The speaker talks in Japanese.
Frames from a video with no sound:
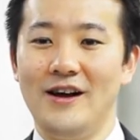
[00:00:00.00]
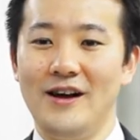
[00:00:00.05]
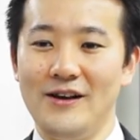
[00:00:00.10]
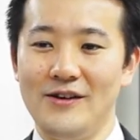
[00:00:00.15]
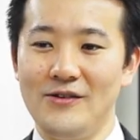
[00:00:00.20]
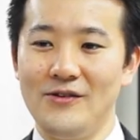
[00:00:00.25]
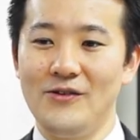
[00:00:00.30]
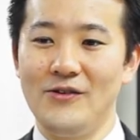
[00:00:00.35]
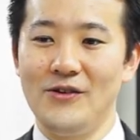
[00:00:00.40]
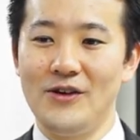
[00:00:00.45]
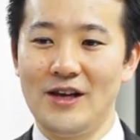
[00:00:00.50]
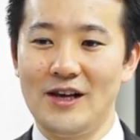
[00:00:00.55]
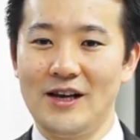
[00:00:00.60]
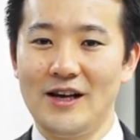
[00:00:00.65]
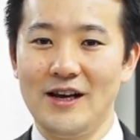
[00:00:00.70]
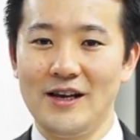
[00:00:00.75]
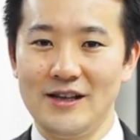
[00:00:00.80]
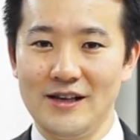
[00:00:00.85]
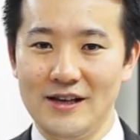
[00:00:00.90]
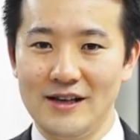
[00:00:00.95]
あの
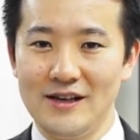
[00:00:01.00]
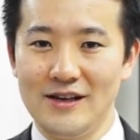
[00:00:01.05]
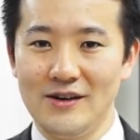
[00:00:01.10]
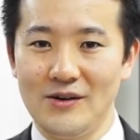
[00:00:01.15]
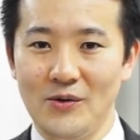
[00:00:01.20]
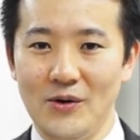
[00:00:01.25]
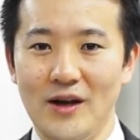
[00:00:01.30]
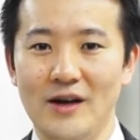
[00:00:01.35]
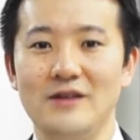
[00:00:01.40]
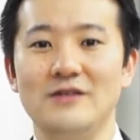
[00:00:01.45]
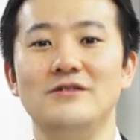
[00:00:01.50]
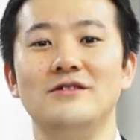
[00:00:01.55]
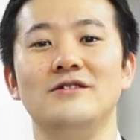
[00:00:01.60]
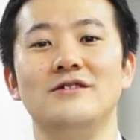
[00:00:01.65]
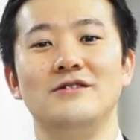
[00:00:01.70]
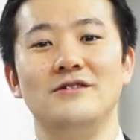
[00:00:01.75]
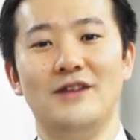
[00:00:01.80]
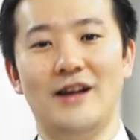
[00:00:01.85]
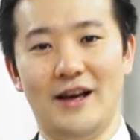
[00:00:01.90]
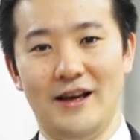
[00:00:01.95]
1回に500
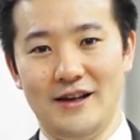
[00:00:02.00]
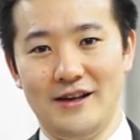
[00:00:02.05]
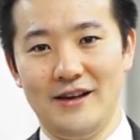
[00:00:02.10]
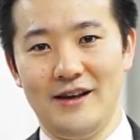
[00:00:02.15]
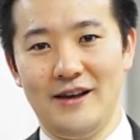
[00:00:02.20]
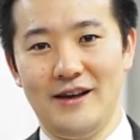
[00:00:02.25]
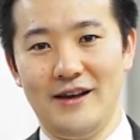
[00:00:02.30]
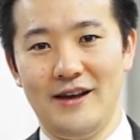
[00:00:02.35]
通ぐらい、